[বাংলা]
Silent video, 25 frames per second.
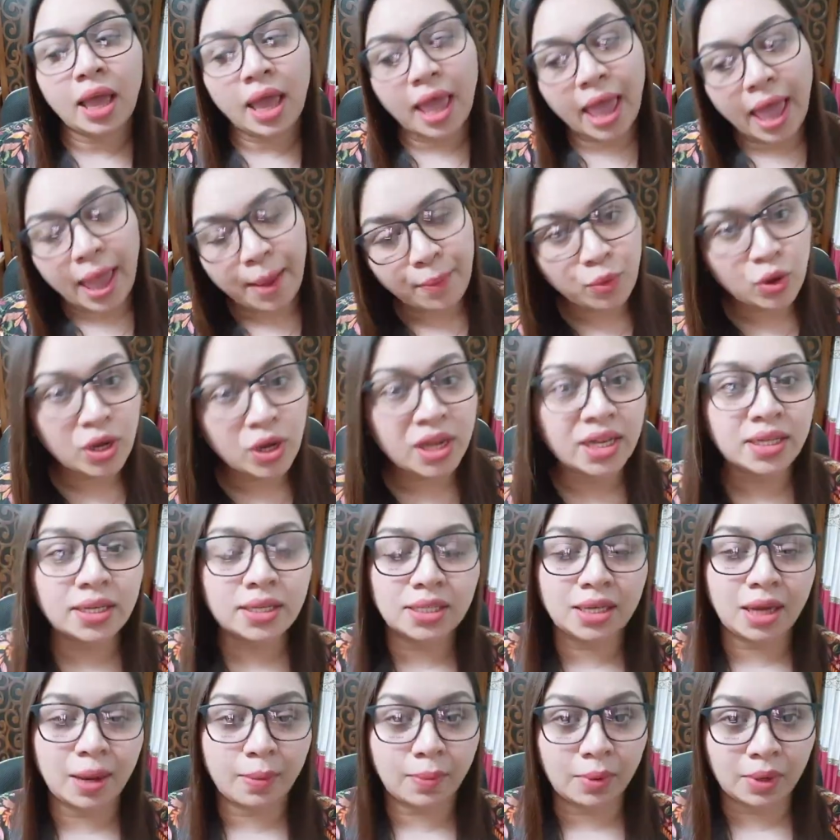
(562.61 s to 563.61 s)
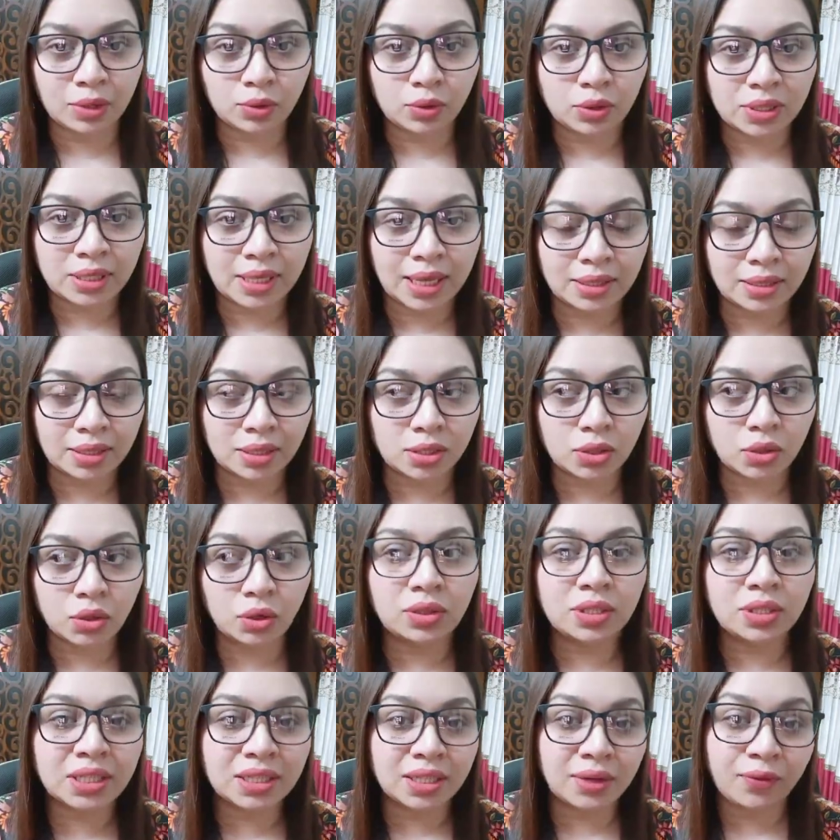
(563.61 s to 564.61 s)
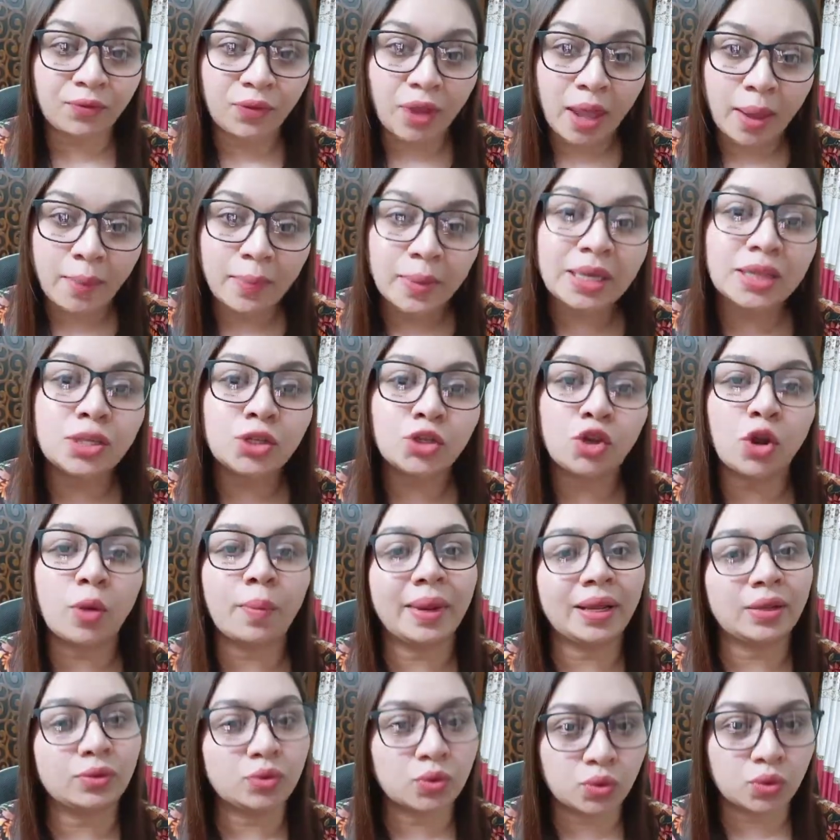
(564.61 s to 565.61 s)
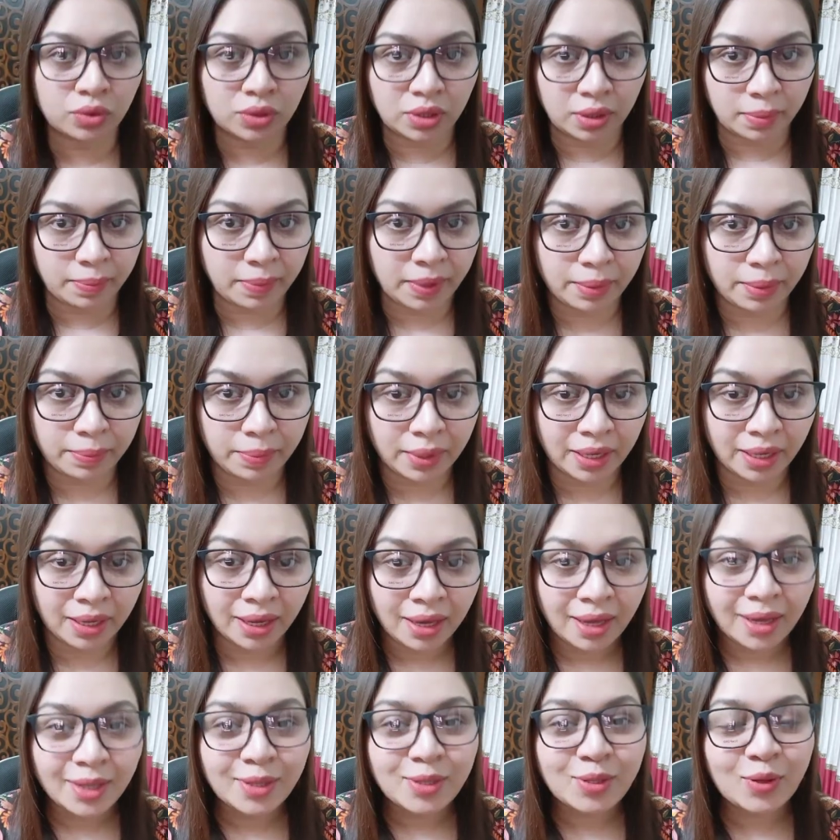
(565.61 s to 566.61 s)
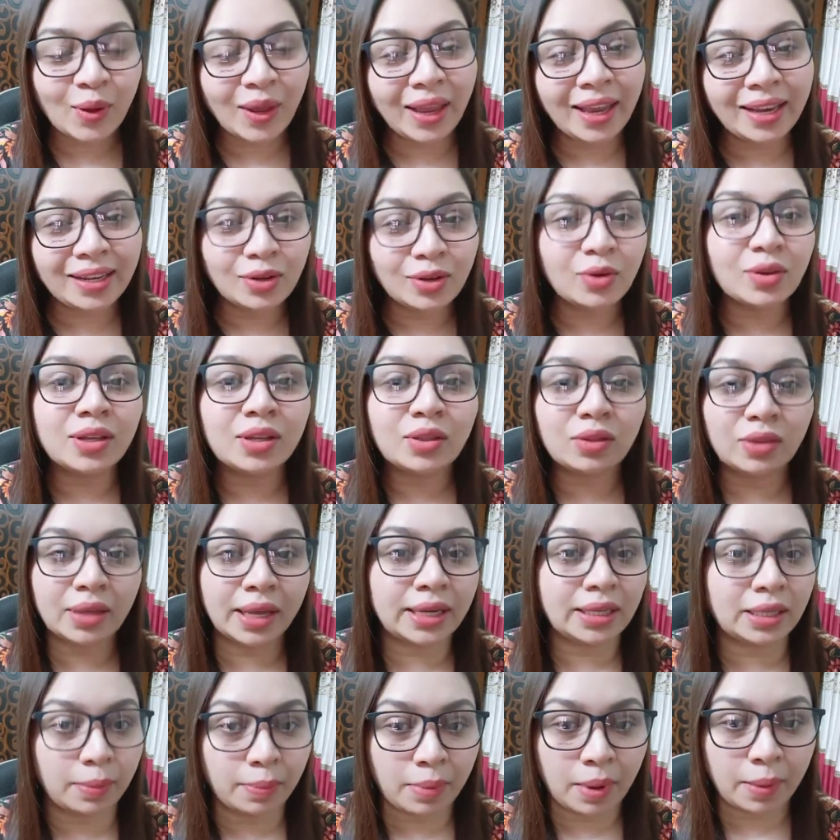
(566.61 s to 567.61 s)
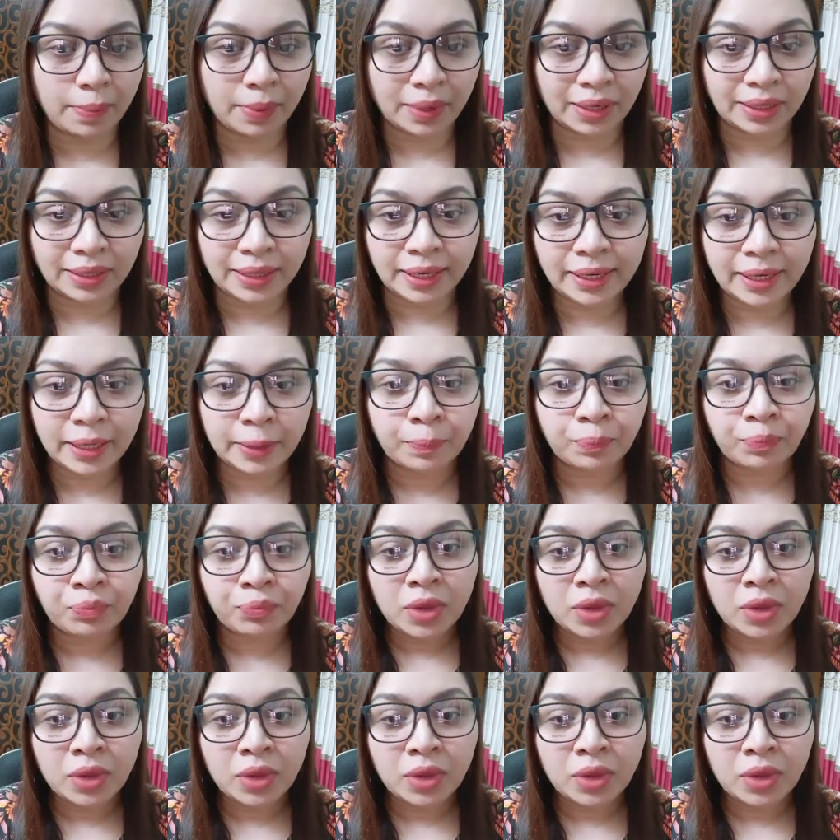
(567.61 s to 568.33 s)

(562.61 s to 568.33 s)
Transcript: এমন একটা সাবান ইউজ সাজেস্ট করো যেটা ফ্যামিলির সবাই ইউজ করতে পারবে সো এটাও কিন্তু একটা ব্যাপার তাই না